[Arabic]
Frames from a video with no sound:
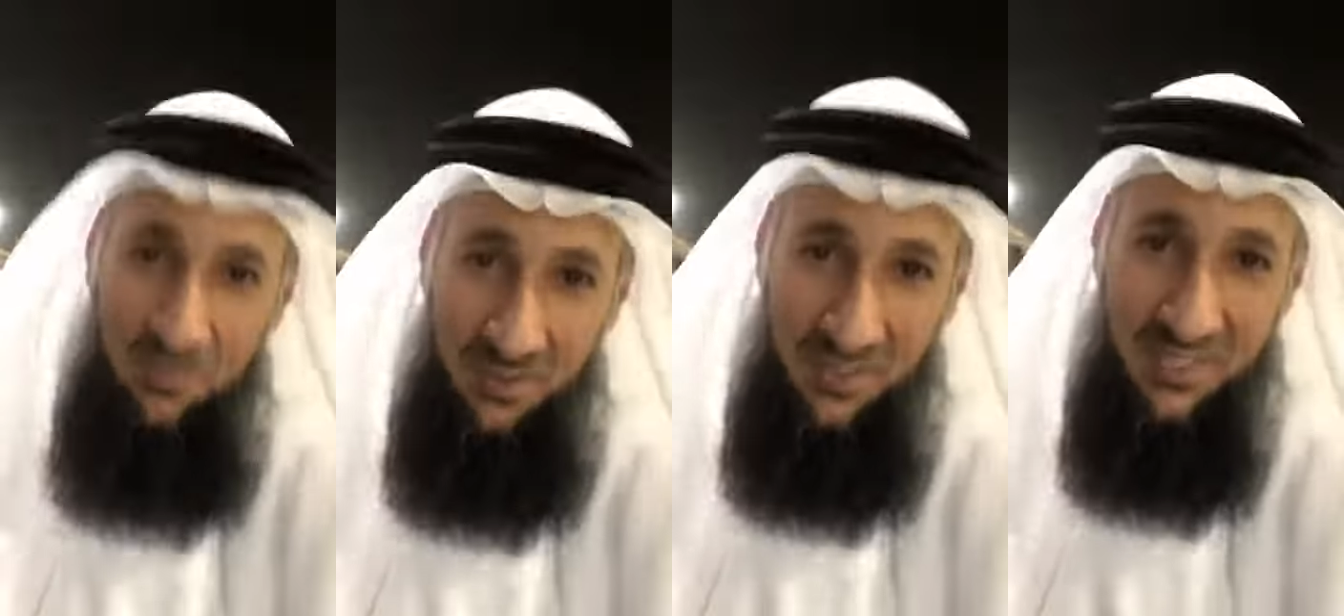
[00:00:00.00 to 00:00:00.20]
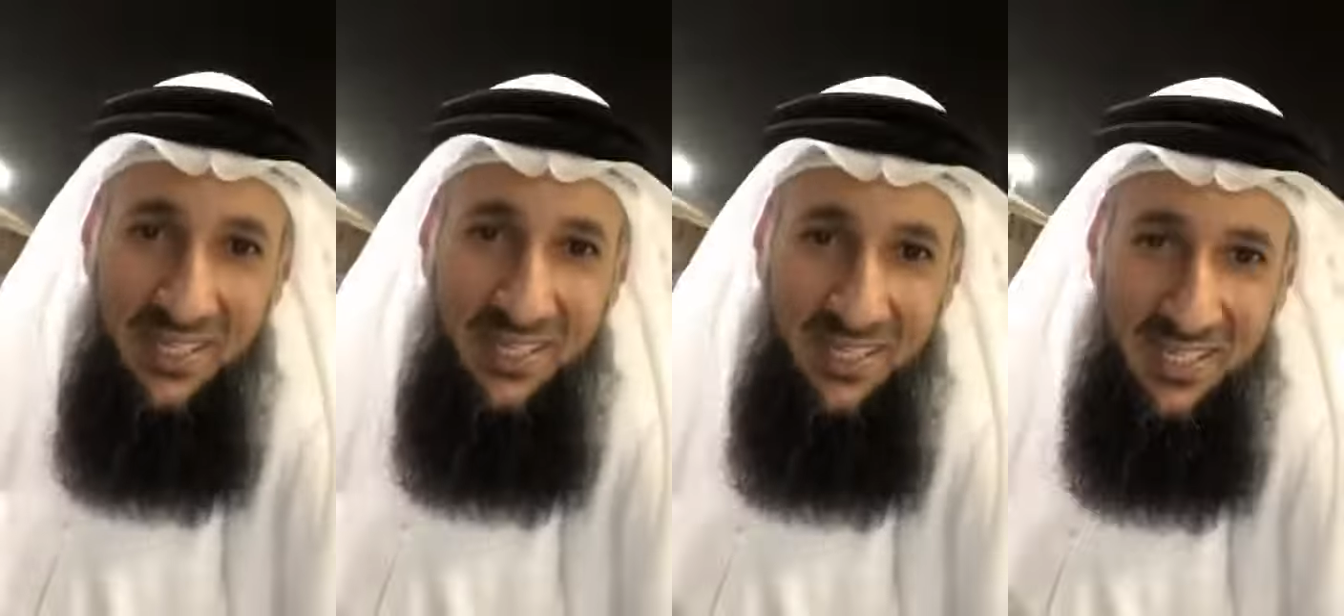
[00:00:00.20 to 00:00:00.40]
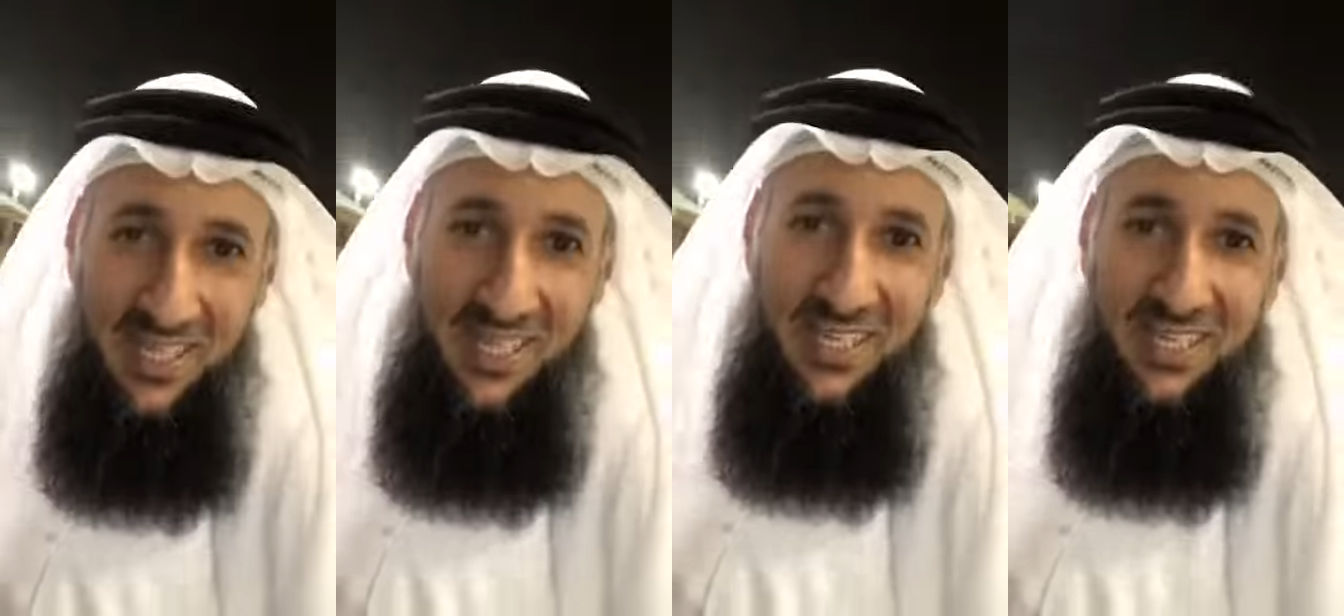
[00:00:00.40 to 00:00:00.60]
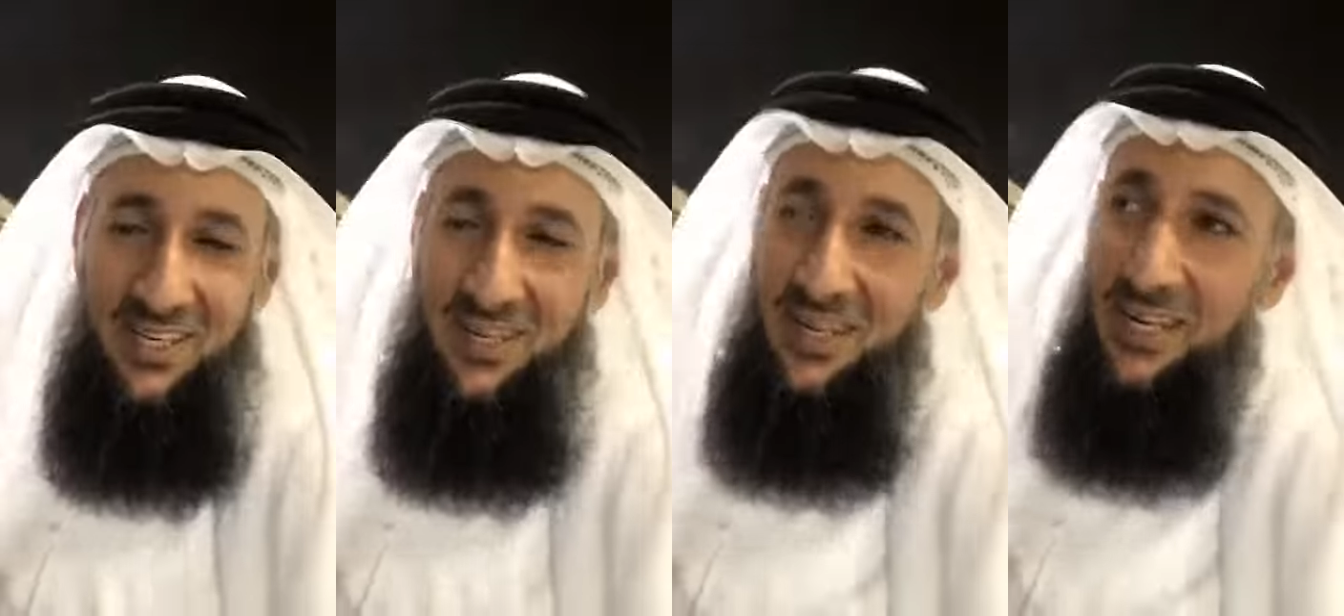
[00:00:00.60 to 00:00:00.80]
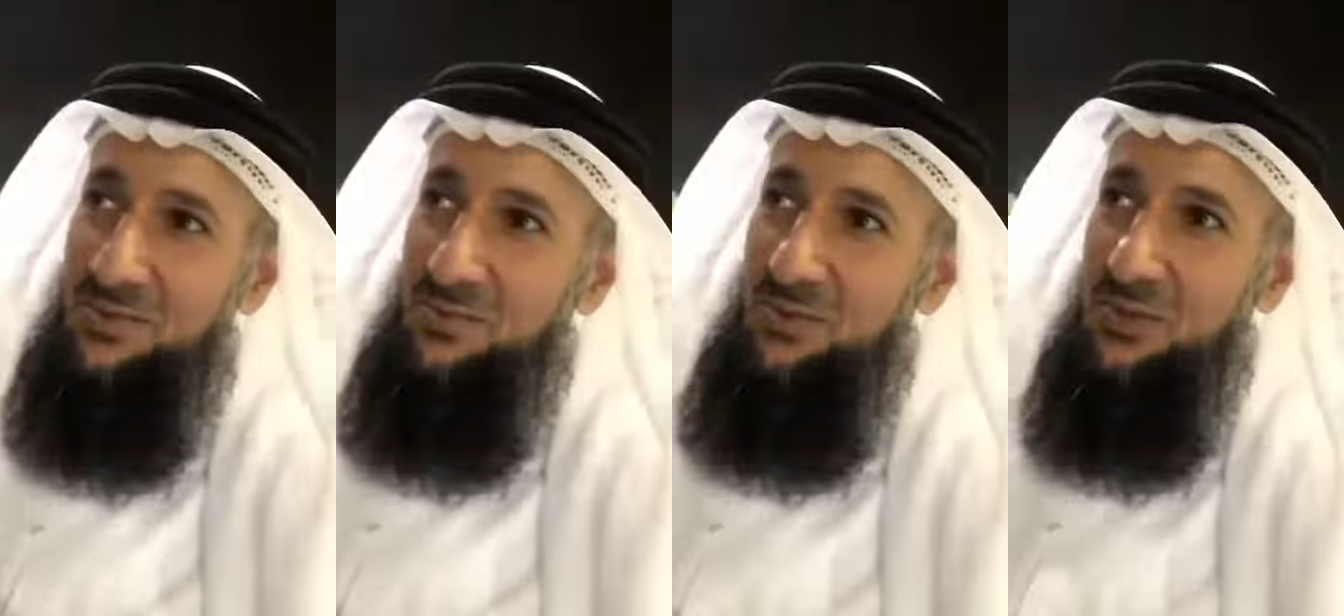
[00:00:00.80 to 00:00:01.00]
بتجيني
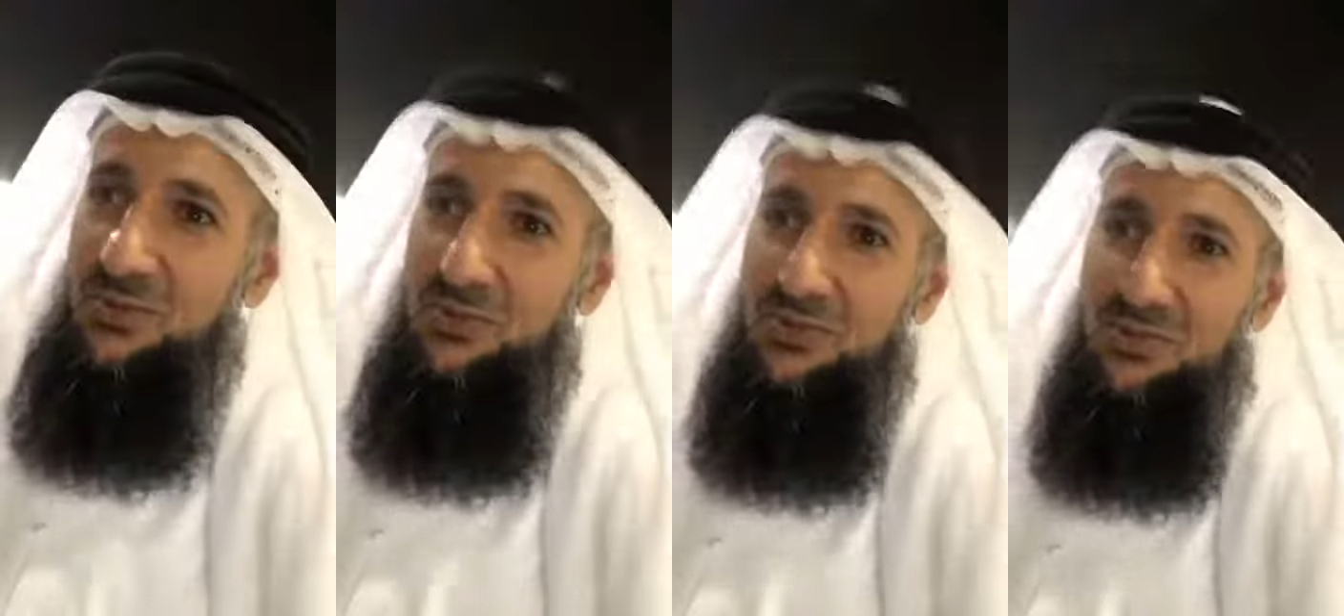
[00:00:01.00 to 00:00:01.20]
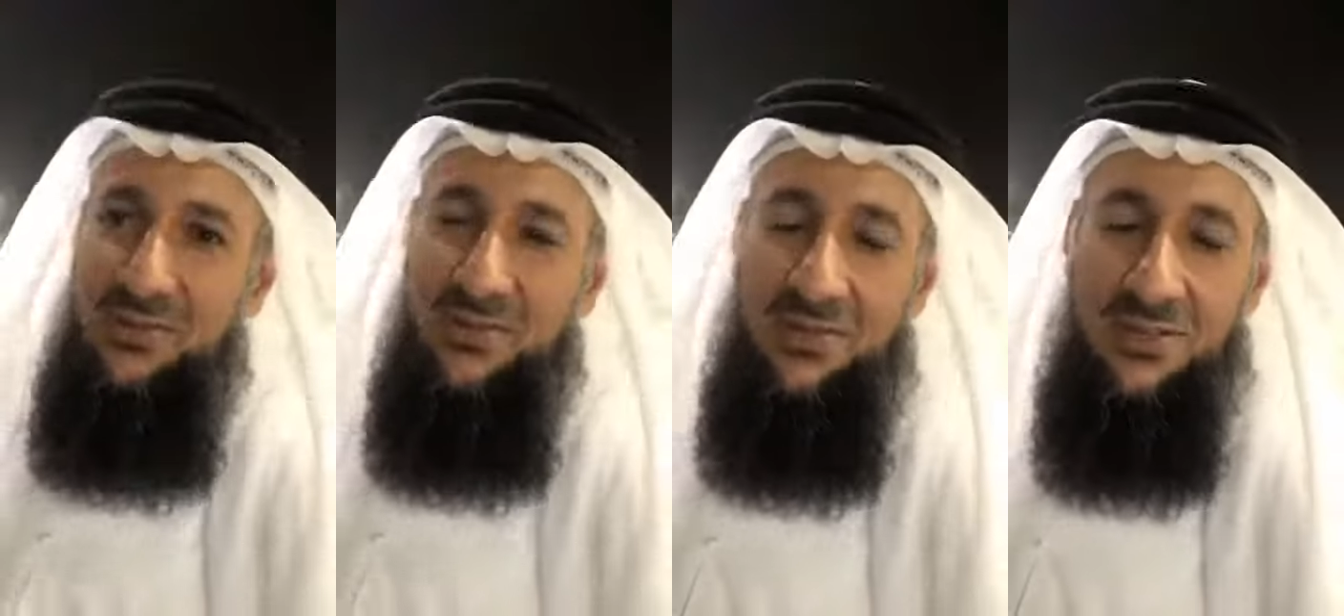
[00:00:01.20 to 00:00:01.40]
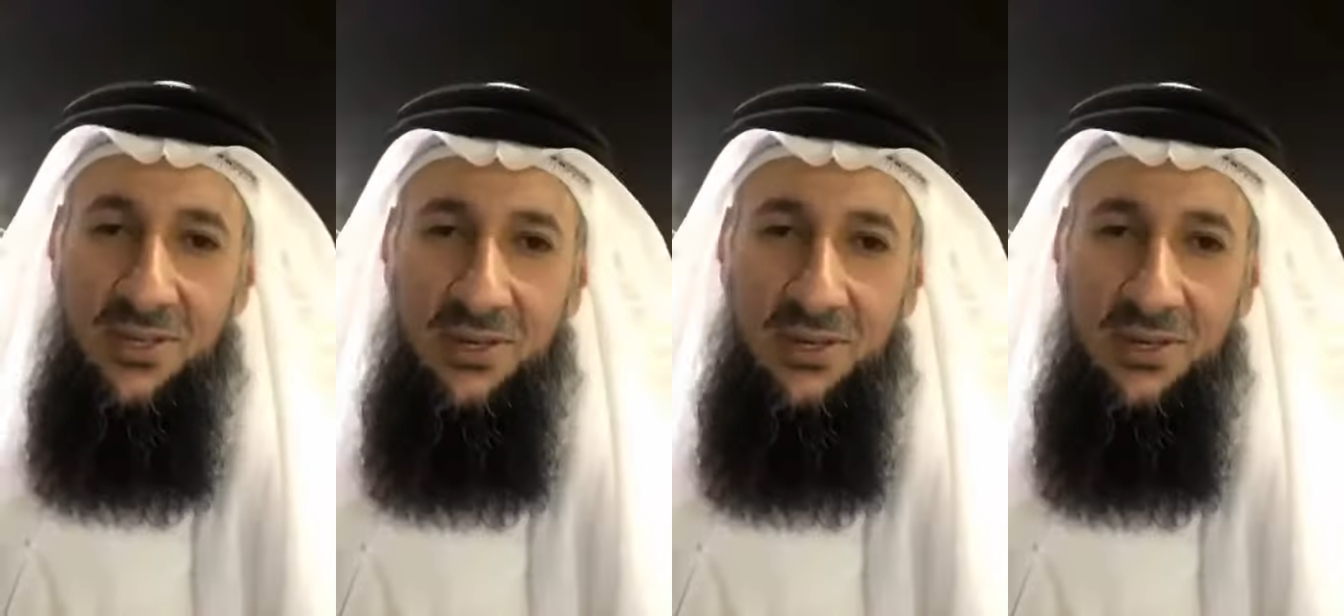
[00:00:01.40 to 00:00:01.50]
تعليقات بيقولون